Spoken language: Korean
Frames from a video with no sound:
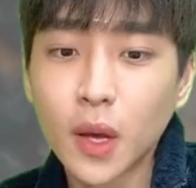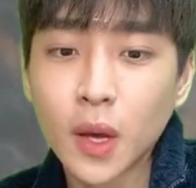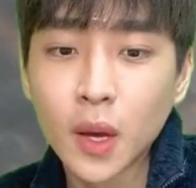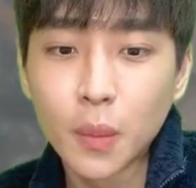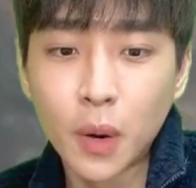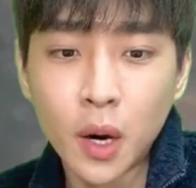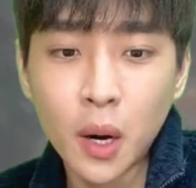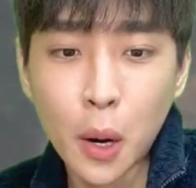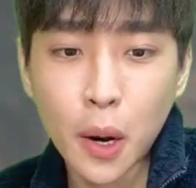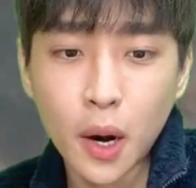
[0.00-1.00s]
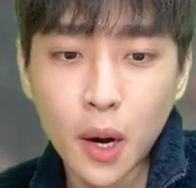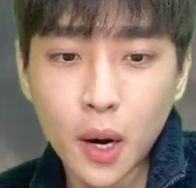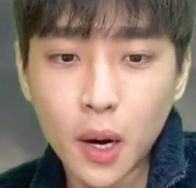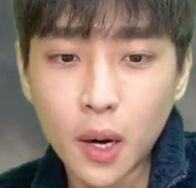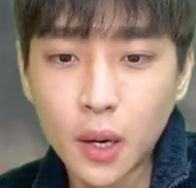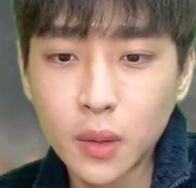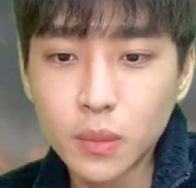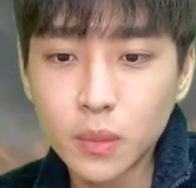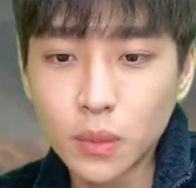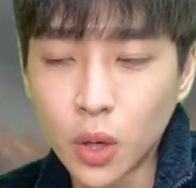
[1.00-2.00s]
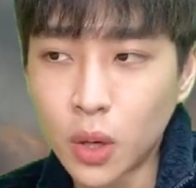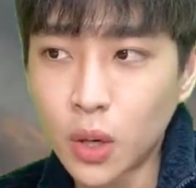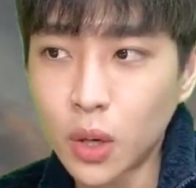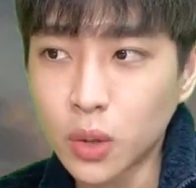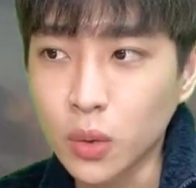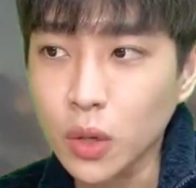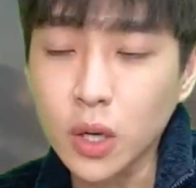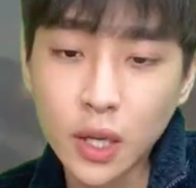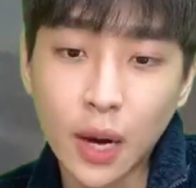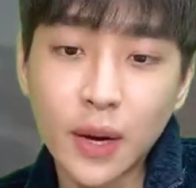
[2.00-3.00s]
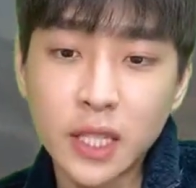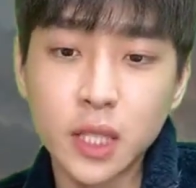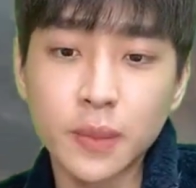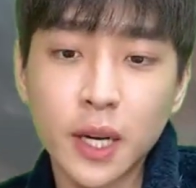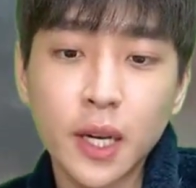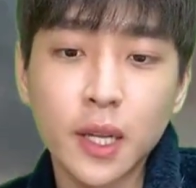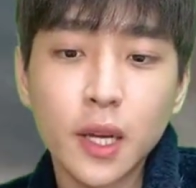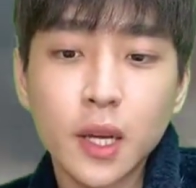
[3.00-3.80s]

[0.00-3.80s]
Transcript: 뭐 어 뭐 또 여기 나와 있지만